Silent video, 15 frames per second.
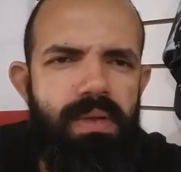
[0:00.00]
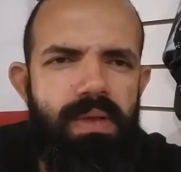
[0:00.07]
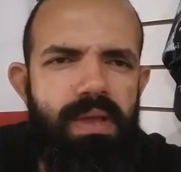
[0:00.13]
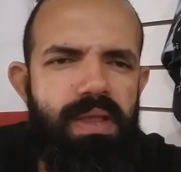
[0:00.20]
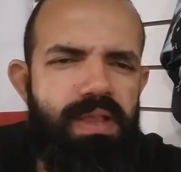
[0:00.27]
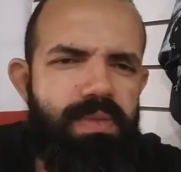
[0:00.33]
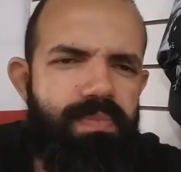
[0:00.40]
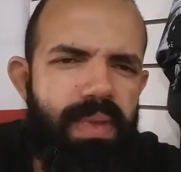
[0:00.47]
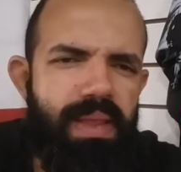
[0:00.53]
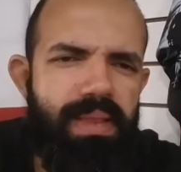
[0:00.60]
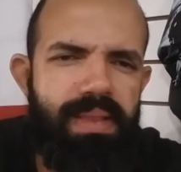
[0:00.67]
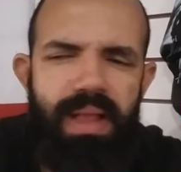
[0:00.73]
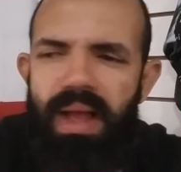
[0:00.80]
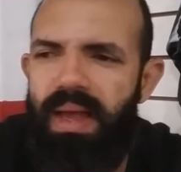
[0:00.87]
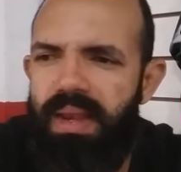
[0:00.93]

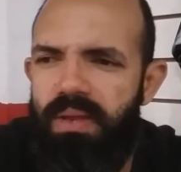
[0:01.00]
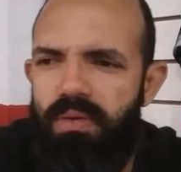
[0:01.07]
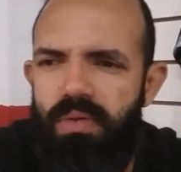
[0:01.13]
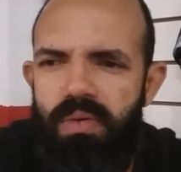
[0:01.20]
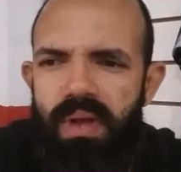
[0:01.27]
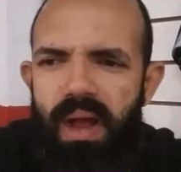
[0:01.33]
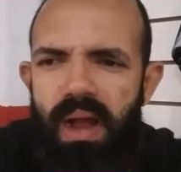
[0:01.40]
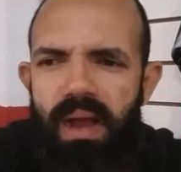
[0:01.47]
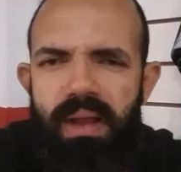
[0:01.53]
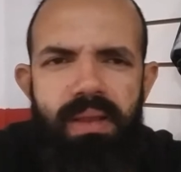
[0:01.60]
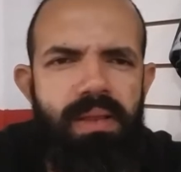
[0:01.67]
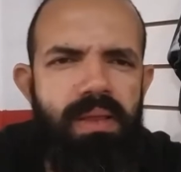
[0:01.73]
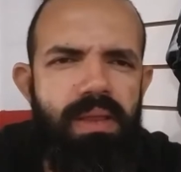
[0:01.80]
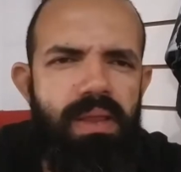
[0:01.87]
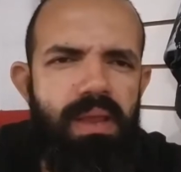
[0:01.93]
respeitarem o
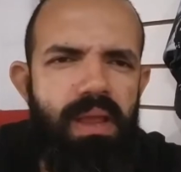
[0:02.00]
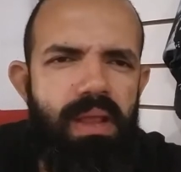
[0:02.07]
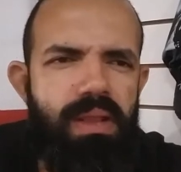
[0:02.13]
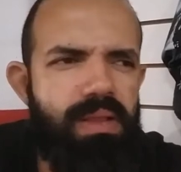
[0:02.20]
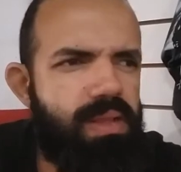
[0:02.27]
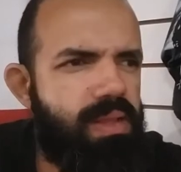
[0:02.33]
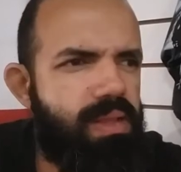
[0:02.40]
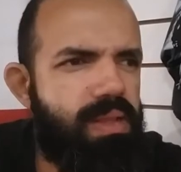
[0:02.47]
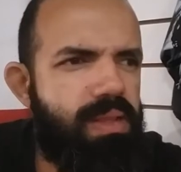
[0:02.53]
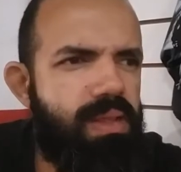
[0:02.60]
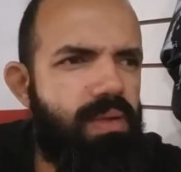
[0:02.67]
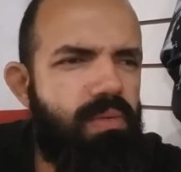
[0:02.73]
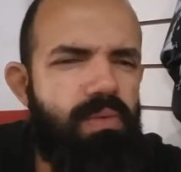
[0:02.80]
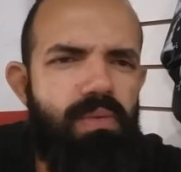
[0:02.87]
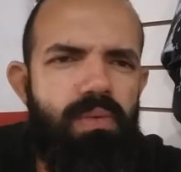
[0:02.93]
lugar que eles se
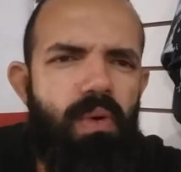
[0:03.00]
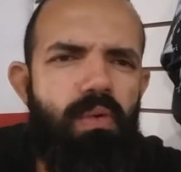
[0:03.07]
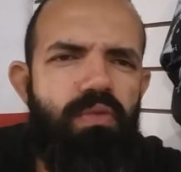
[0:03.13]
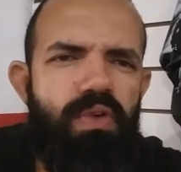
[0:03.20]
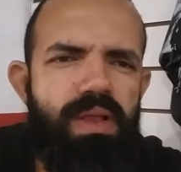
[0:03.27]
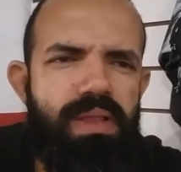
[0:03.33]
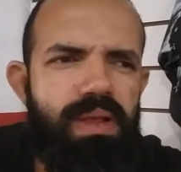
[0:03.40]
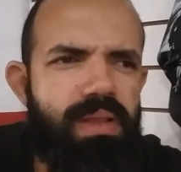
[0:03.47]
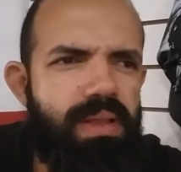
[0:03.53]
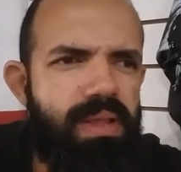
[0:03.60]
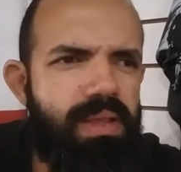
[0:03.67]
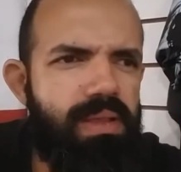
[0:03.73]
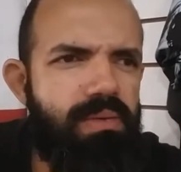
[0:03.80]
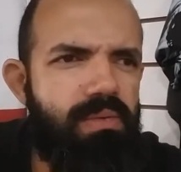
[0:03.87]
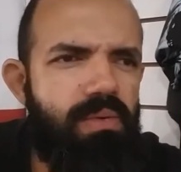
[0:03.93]

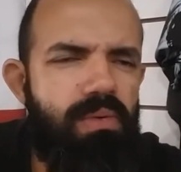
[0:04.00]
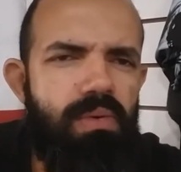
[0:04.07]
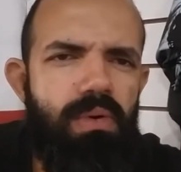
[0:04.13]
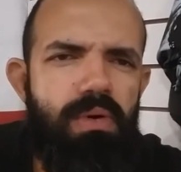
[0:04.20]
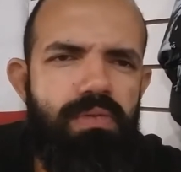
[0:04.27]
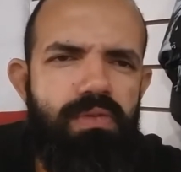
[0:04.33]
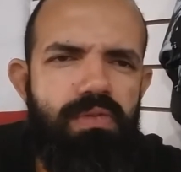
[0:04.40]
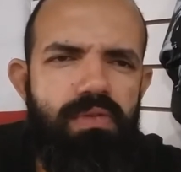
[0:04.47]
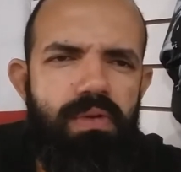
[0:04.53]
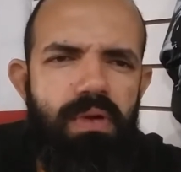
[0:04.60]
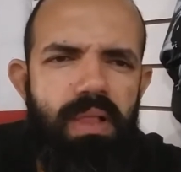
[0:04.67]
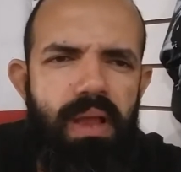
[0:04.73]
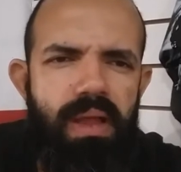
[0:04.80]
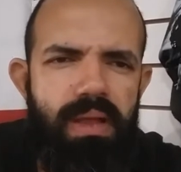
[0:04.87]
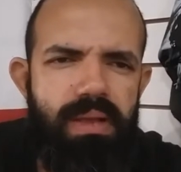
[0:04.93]
confraternizam com outros
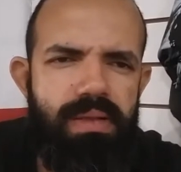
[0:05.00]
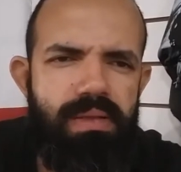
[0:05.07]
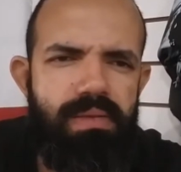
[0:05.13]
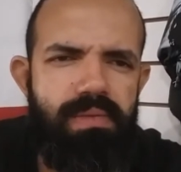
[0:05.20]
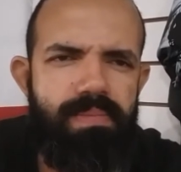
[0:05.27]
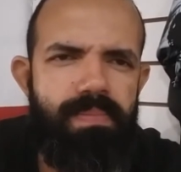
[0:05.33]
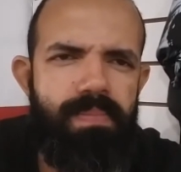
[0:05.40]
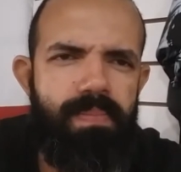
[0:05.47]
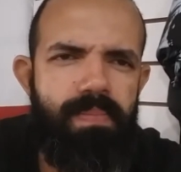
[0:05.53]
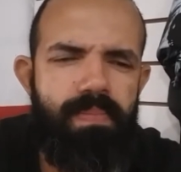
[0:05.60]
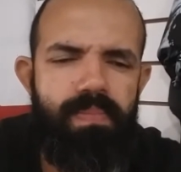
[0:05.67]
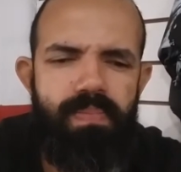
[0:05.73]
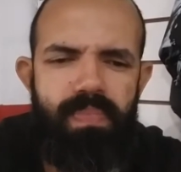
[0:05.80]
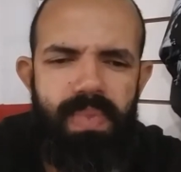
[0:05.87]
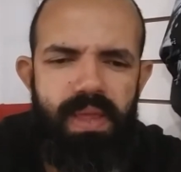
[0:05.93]
colegas,
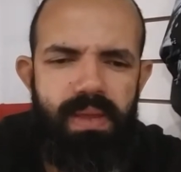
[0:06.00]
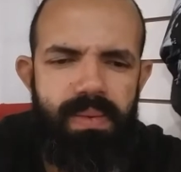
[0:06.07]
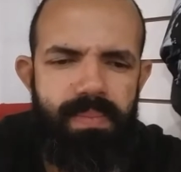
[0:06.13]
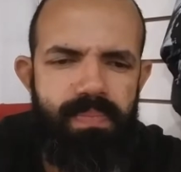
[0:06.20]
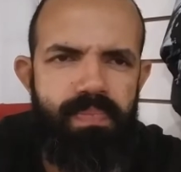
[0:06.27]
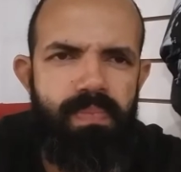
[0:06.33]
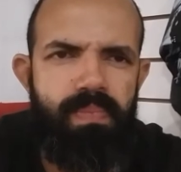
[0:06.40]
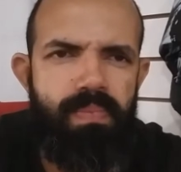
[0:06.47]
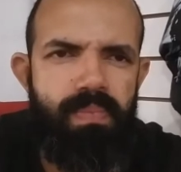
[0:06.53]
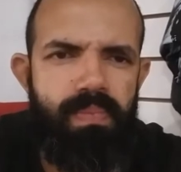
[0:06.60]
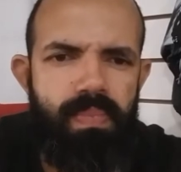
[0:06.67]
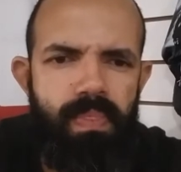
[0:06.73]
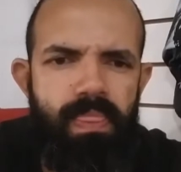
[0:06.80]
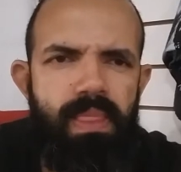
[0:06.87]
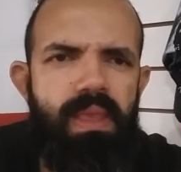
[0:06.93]
né?
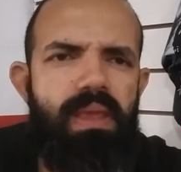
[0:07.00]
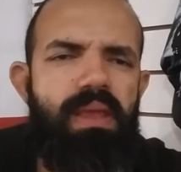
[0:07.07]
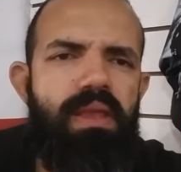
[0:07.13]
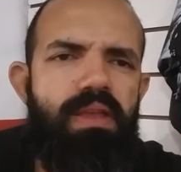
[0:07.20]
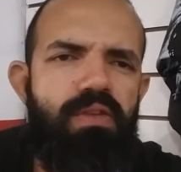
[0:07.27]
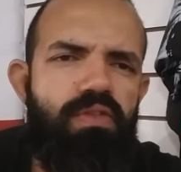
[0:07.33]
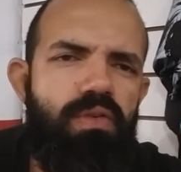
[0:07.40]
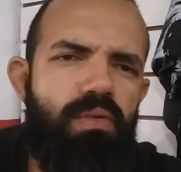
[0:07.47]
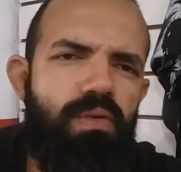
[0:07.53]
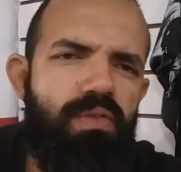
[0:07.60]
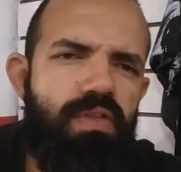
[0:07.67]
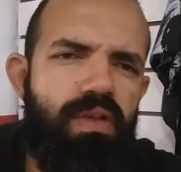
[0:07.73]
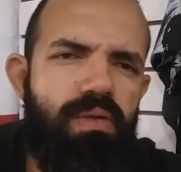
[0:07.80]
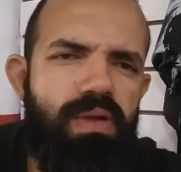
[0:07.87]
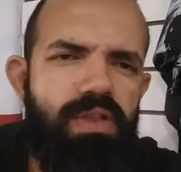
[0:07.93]
E isso,
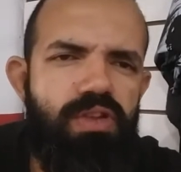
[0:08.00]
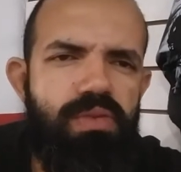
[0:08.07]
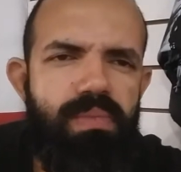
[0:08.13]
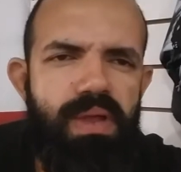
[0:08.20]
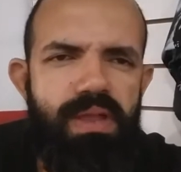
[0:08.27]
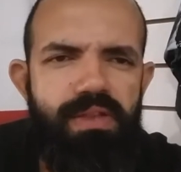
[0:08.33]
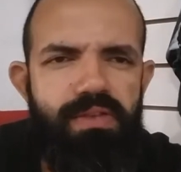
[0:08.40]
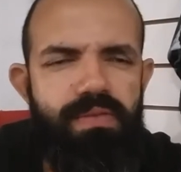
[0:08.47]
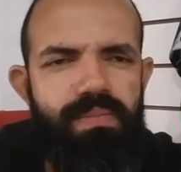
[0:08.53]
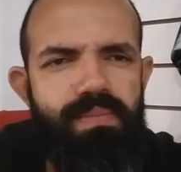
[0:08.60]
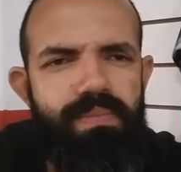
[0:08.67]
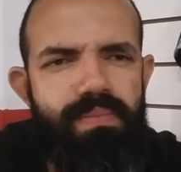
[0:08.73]
consequentemente,